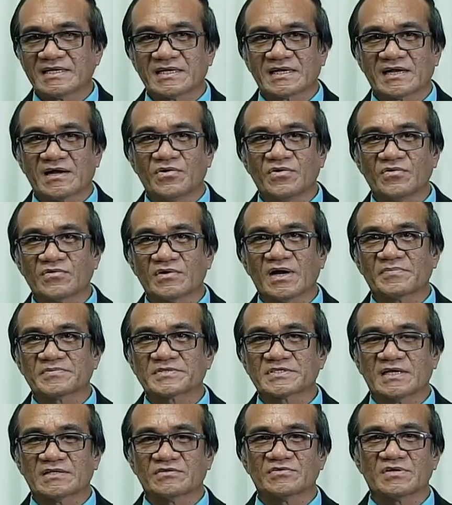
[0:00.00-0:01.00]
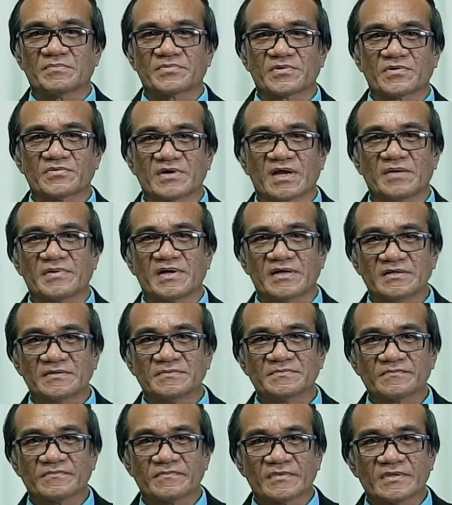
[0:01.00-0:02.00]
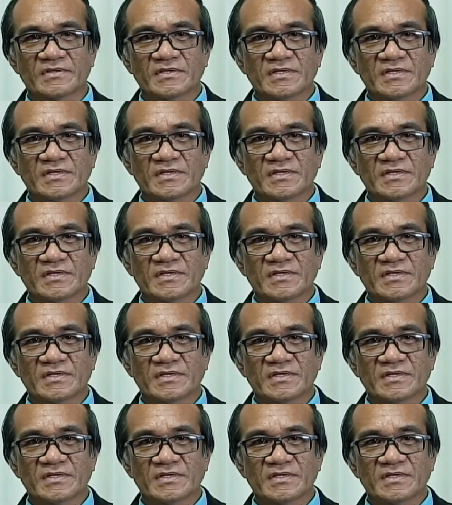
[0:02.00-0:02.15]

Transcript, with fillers: nga nag-hook up sa aton nga programa,